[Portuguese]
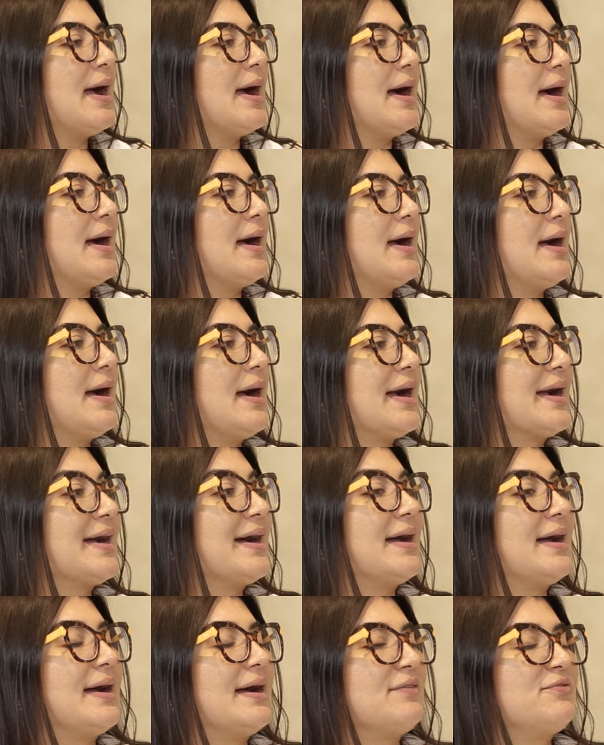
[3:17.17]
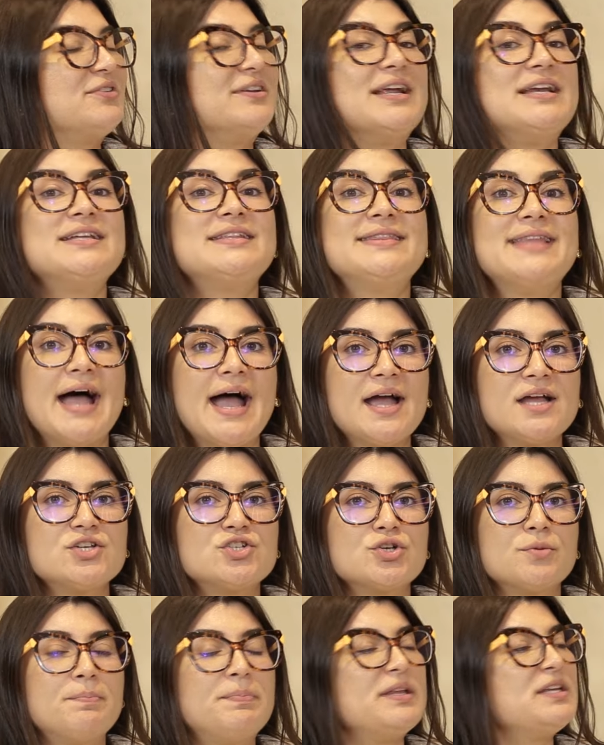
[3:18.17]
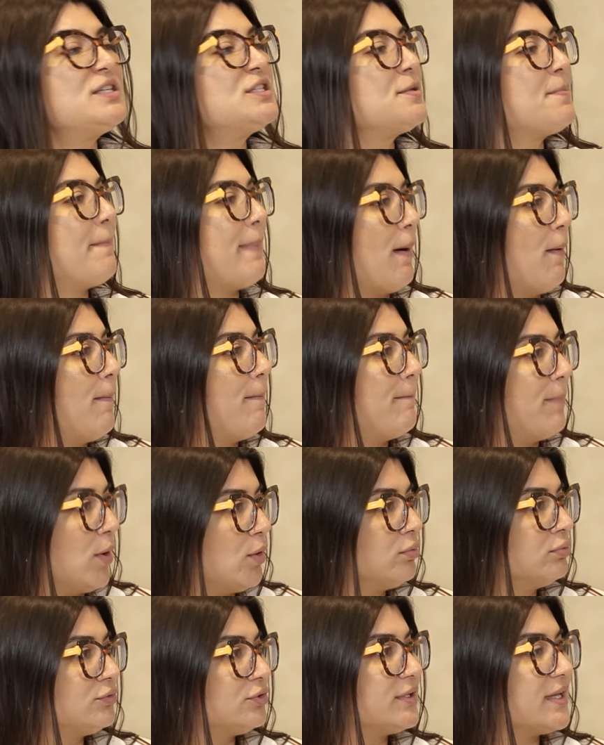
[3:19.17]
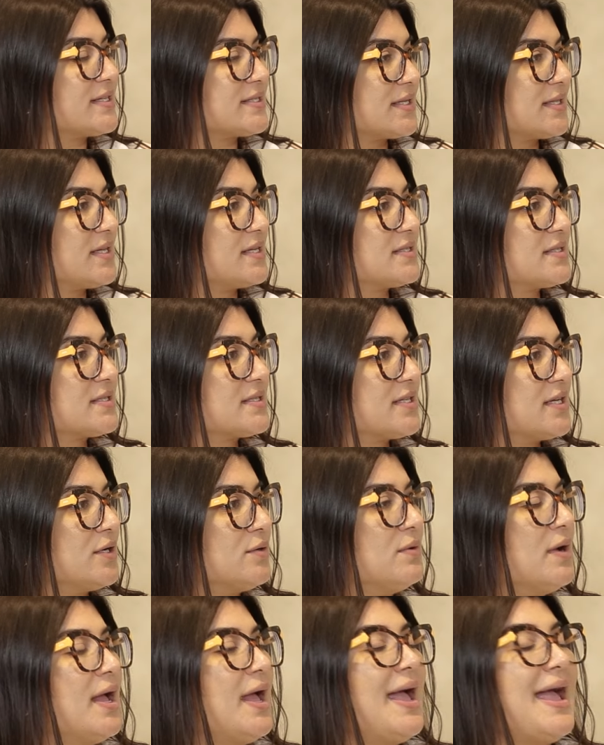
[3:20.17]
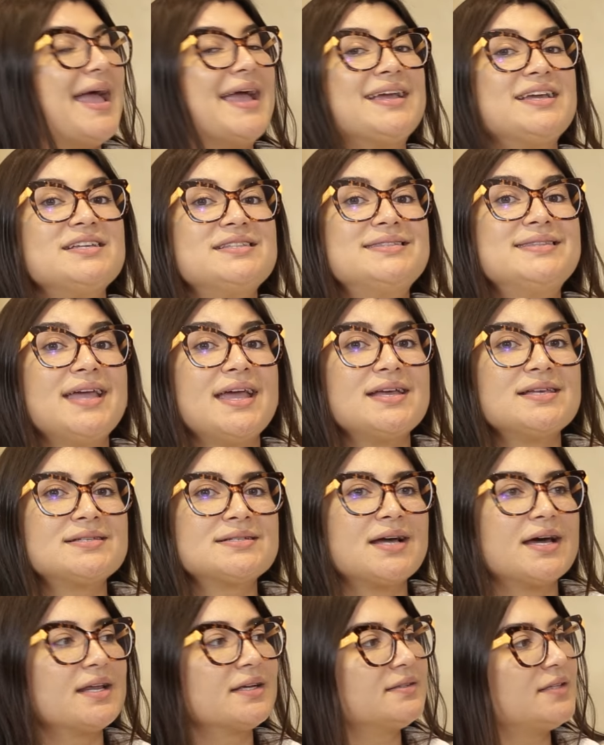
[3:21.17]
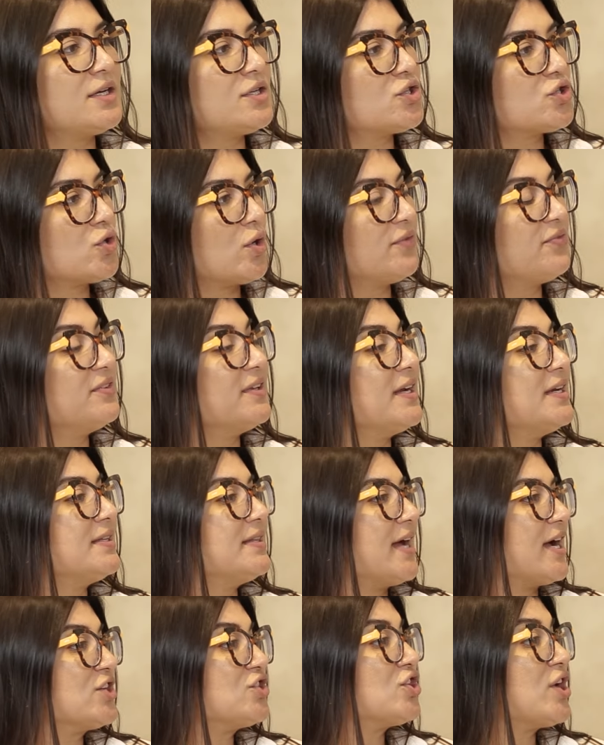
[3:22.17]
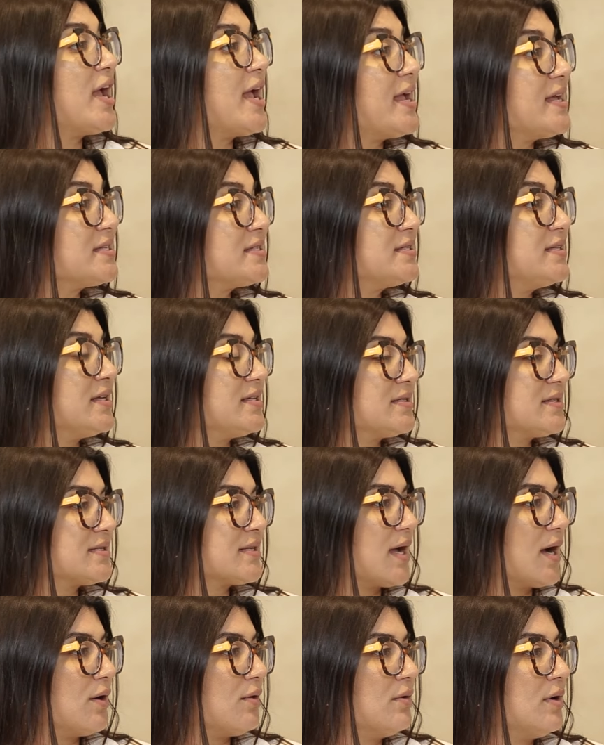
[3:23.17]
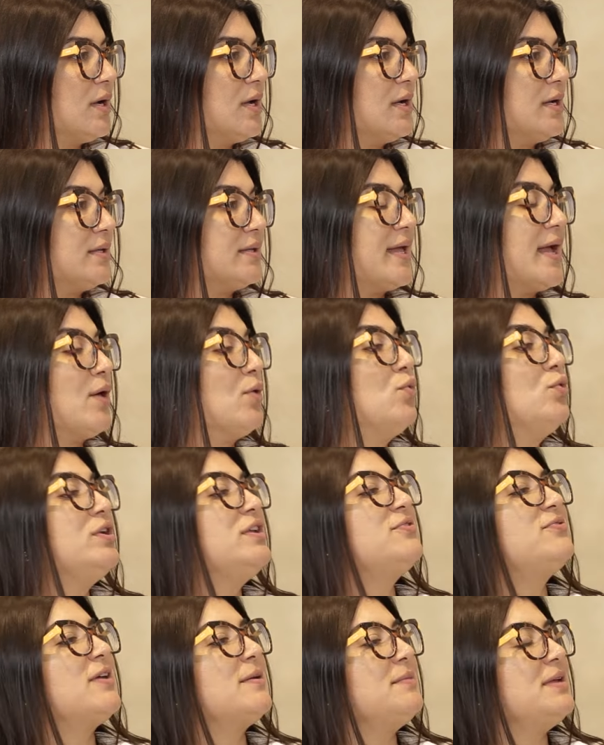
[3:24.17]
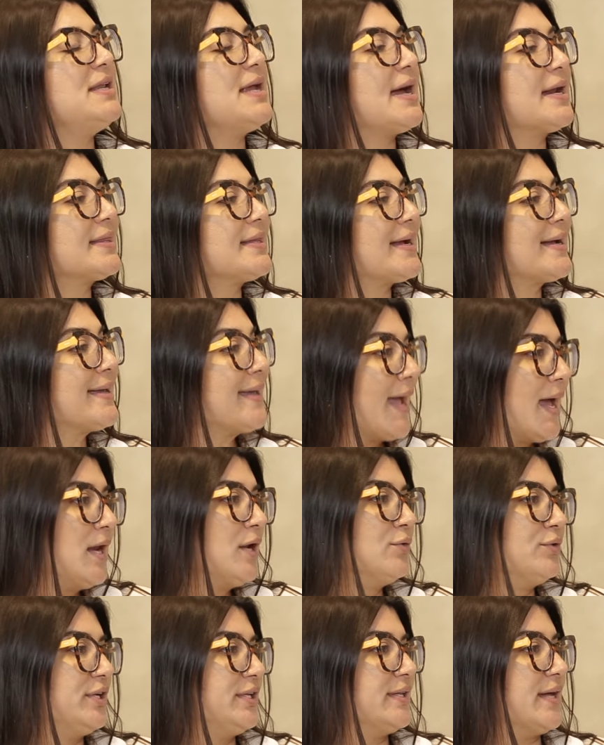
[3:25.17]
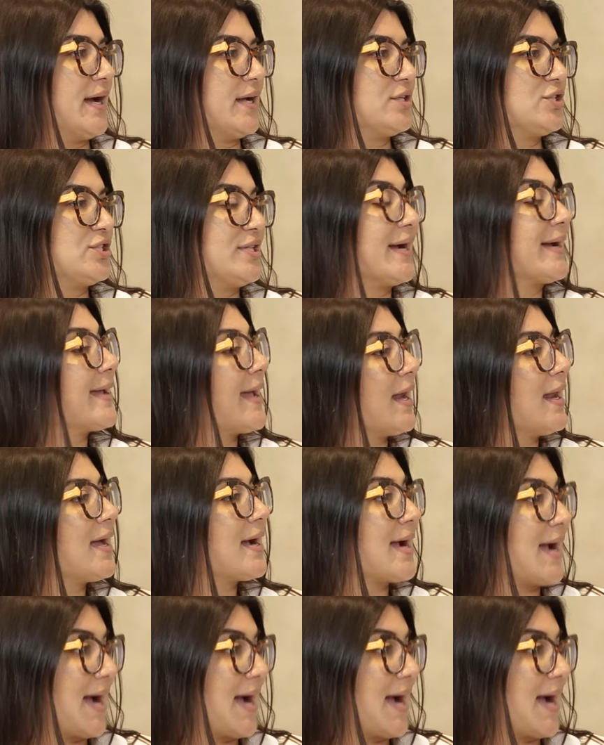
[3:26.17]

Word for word: A, a, a, finalidade, o principal ponto dessa decisão é que descaracterizou a finalidade residencial, né, unifamiliar daquela unidade, é. daquela é.